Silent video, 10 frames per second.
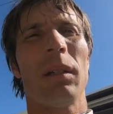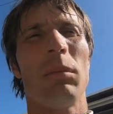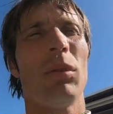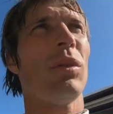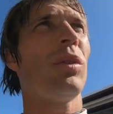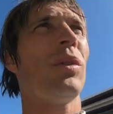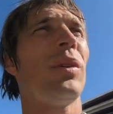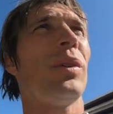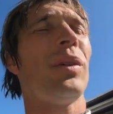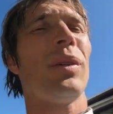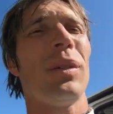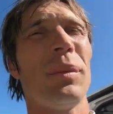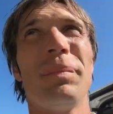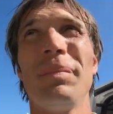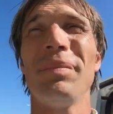Bon, euh,
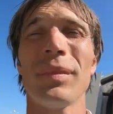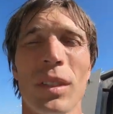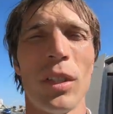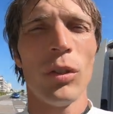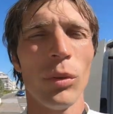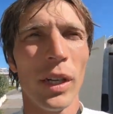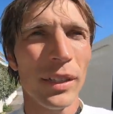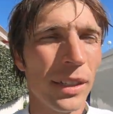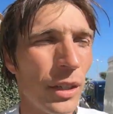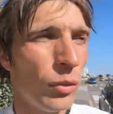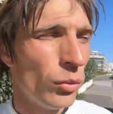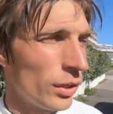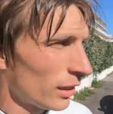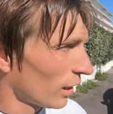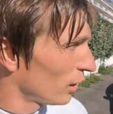session gratte caillou,
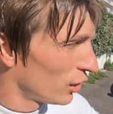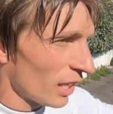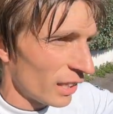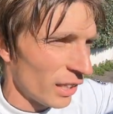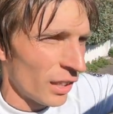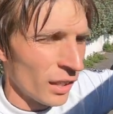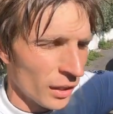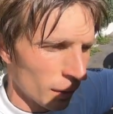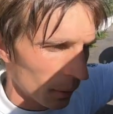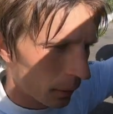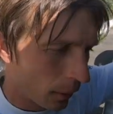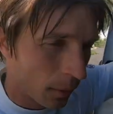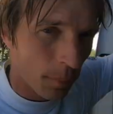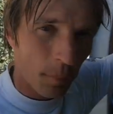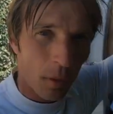c'est un échec.
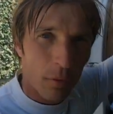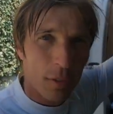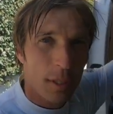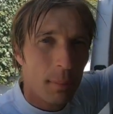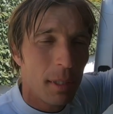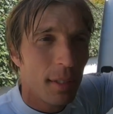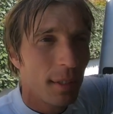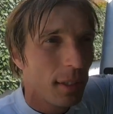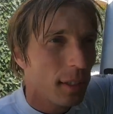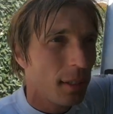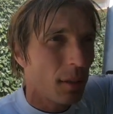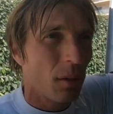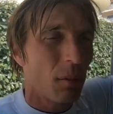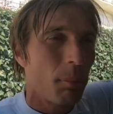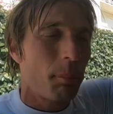Visibilité
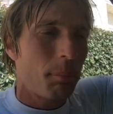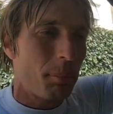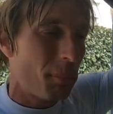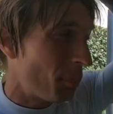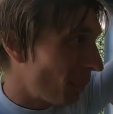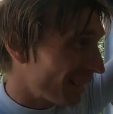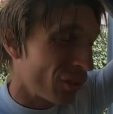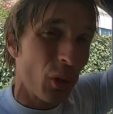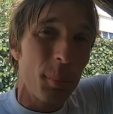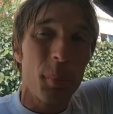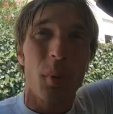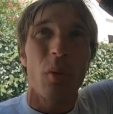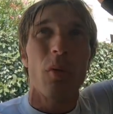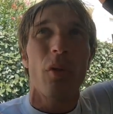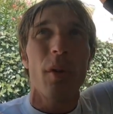euh, pas top,
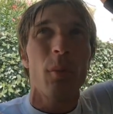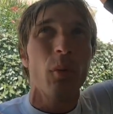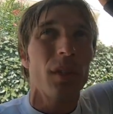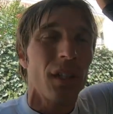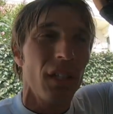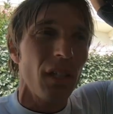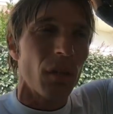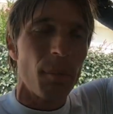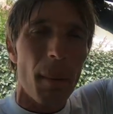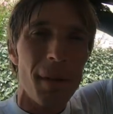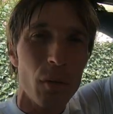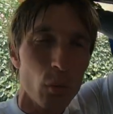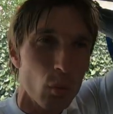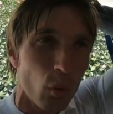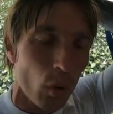le vent est monté, pas mal de
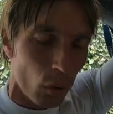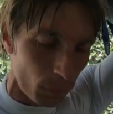courant.